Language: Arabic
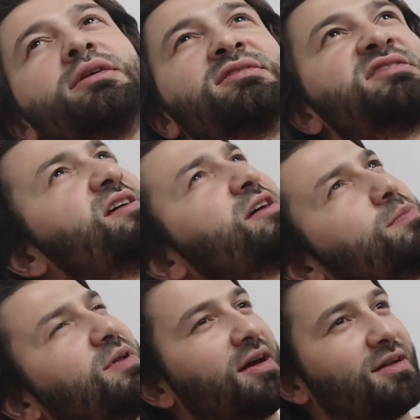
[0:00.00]
ازاي
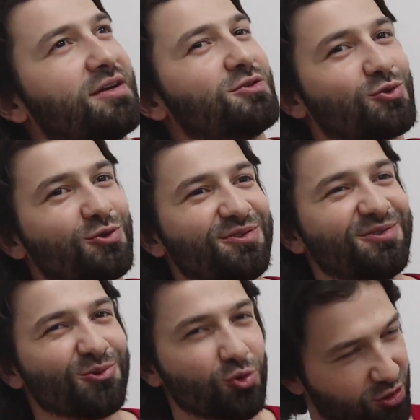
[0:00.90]
اجيب الحل اللي عايزه
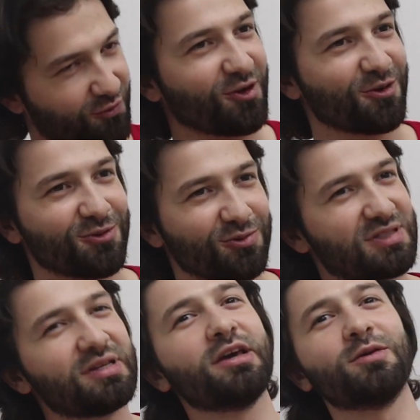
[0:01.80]
وتقعد تفكر برضه
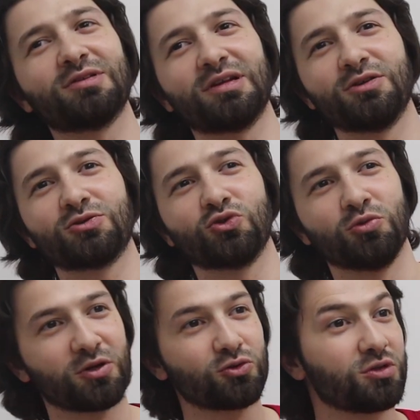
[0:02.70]
ازاي اجيب اللي انا عايزه
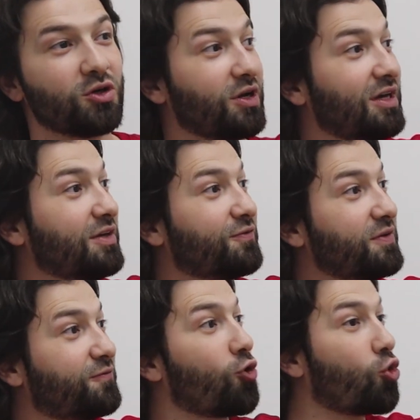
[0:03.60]
وبرضه ندور عليها في
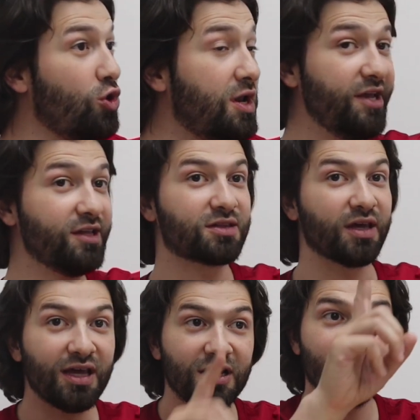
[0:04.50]
ايه في كل
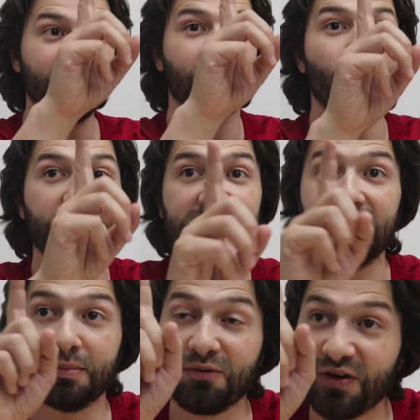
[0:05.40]
حته الا في الحته الوحيده
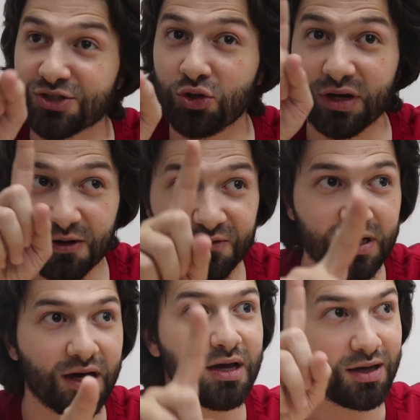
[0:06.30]
اللي ما ينفعش ندور غير
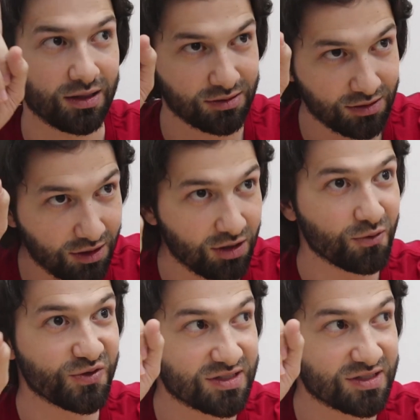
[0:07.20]
فيها عند الله في